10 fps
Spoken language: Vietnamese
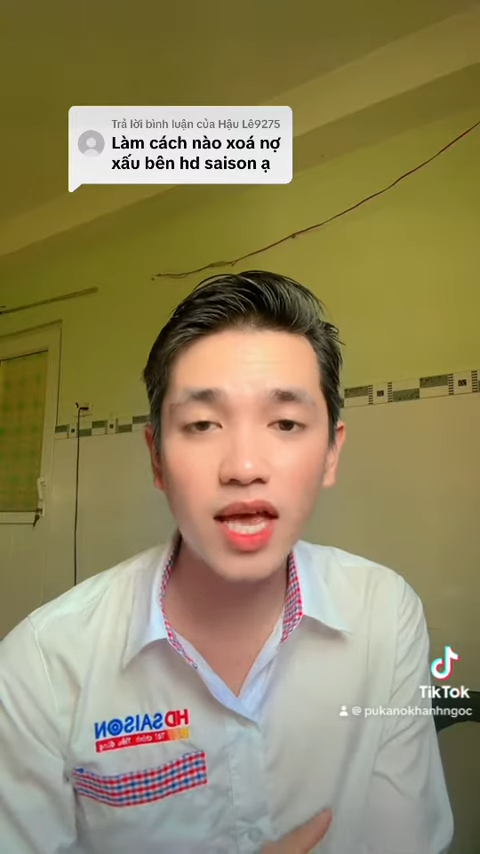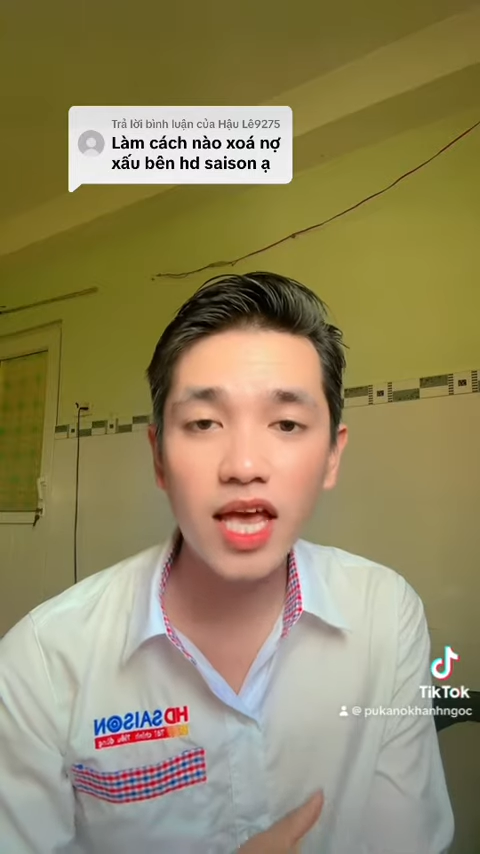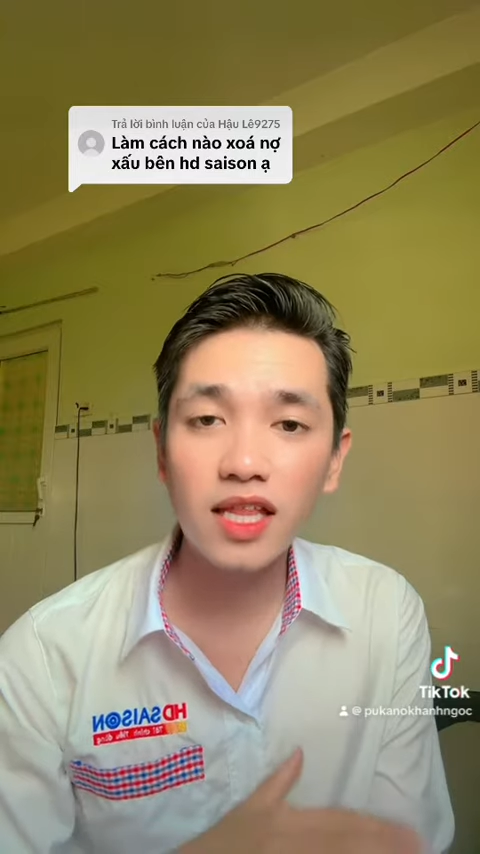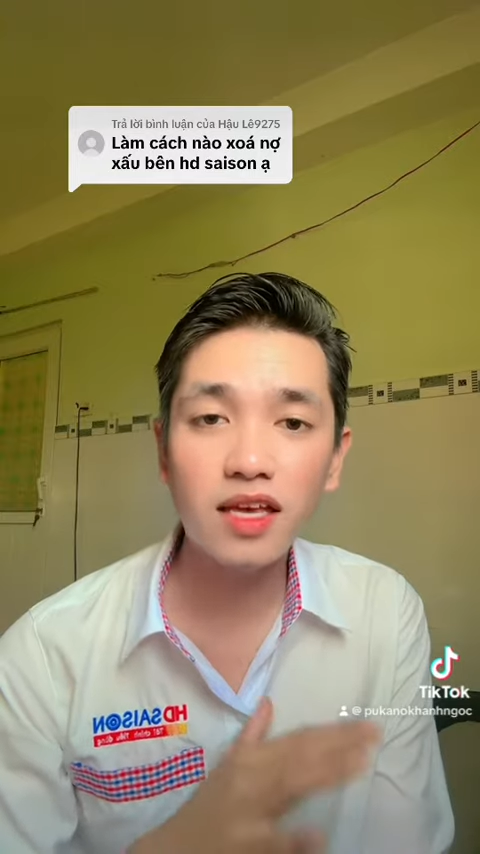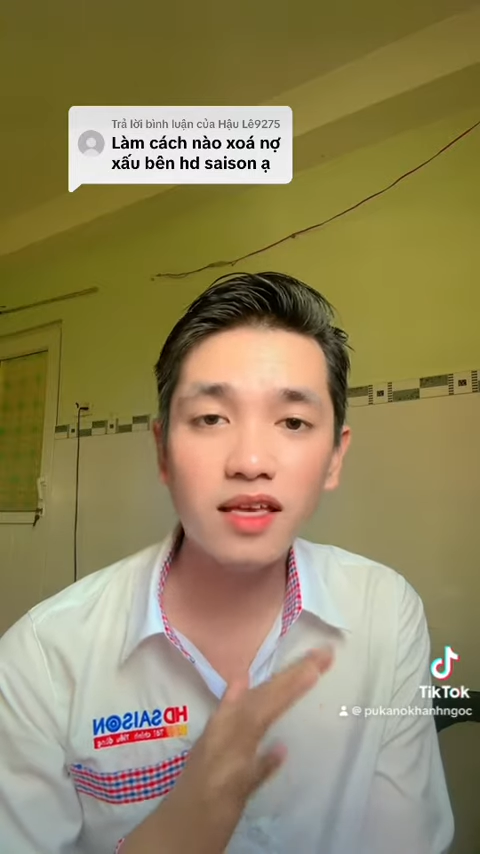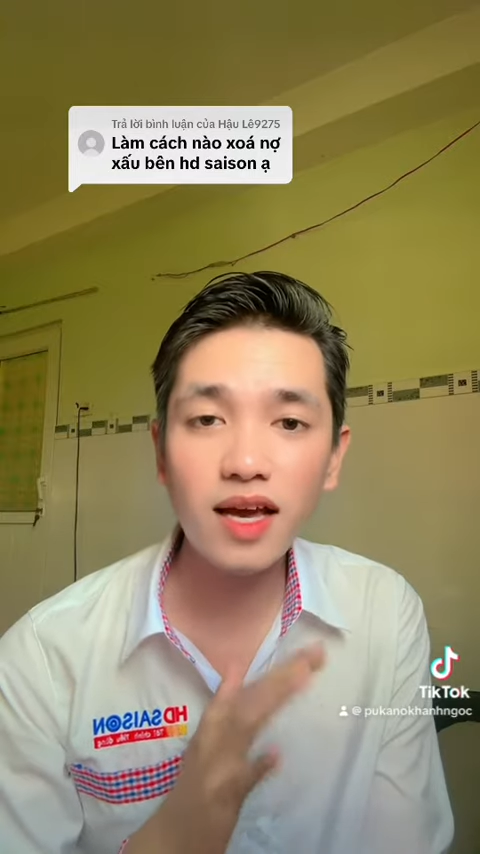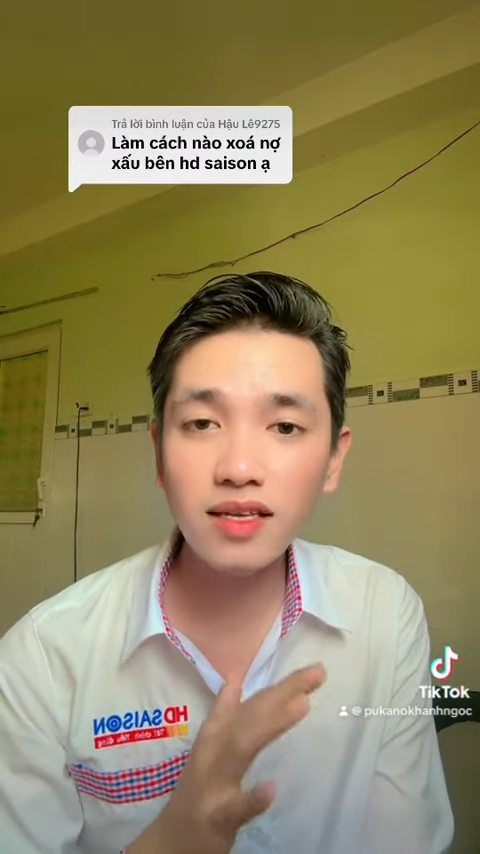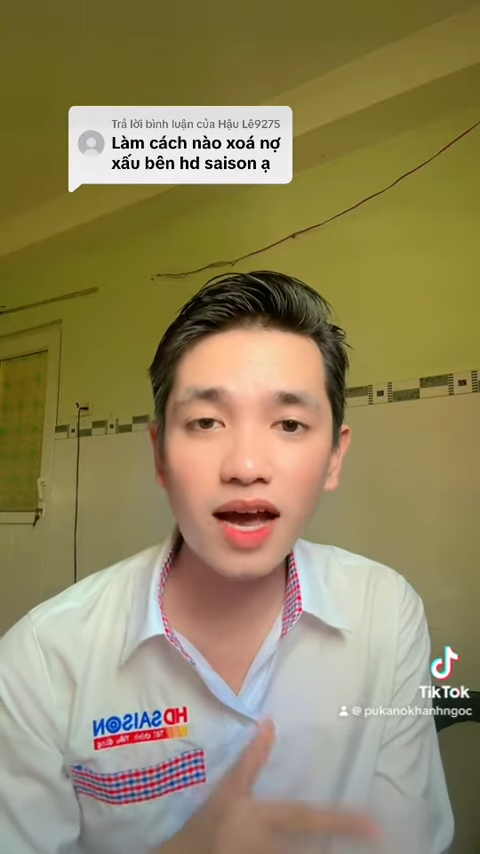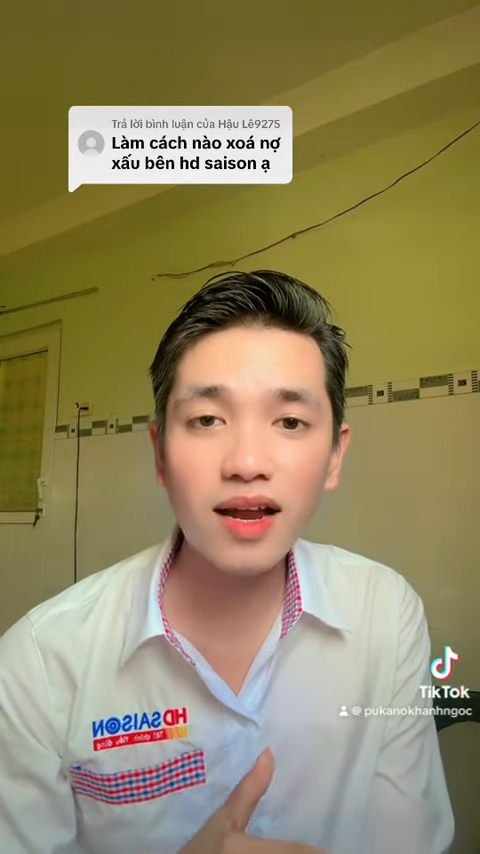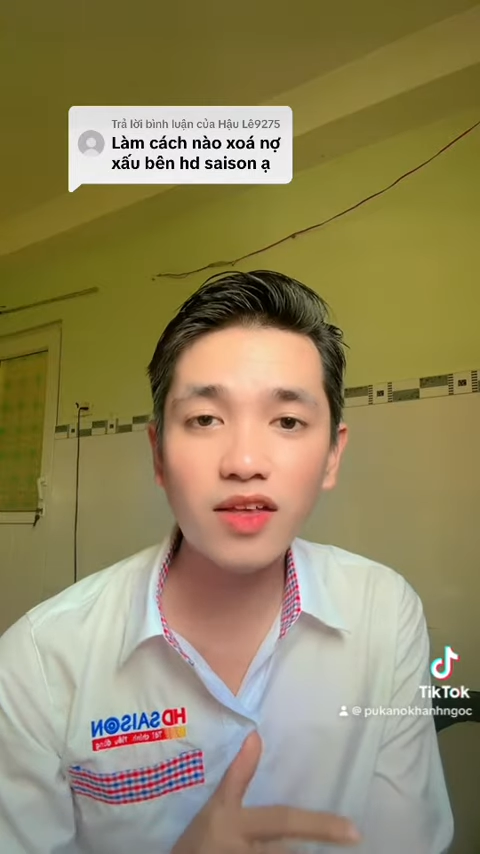thì chắc
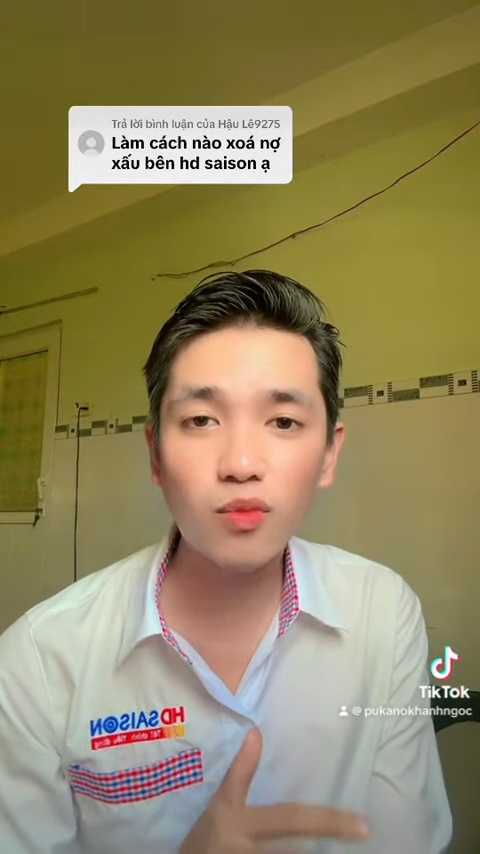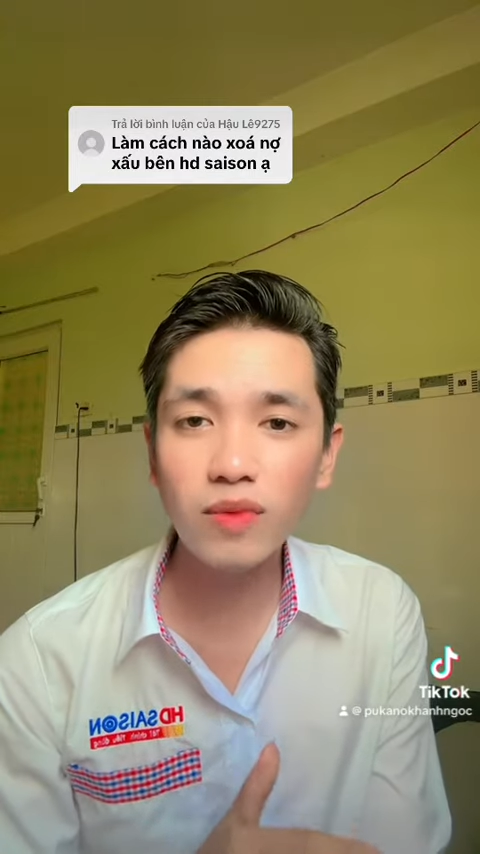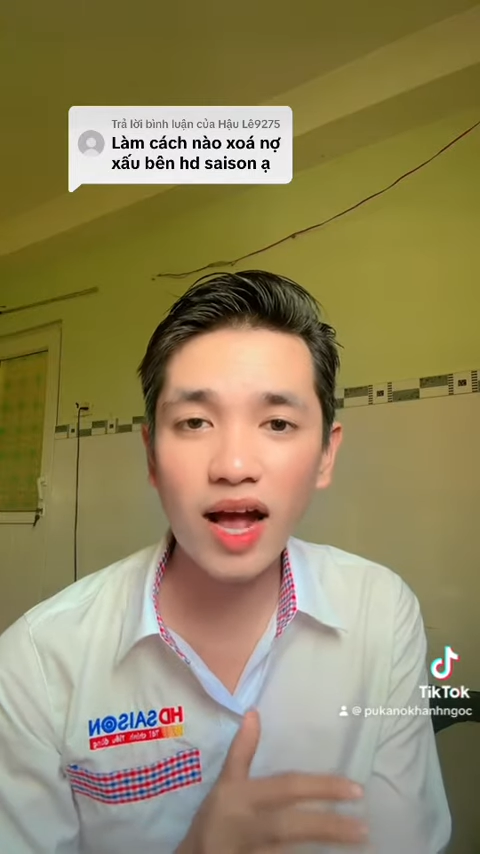chắn là chúng ta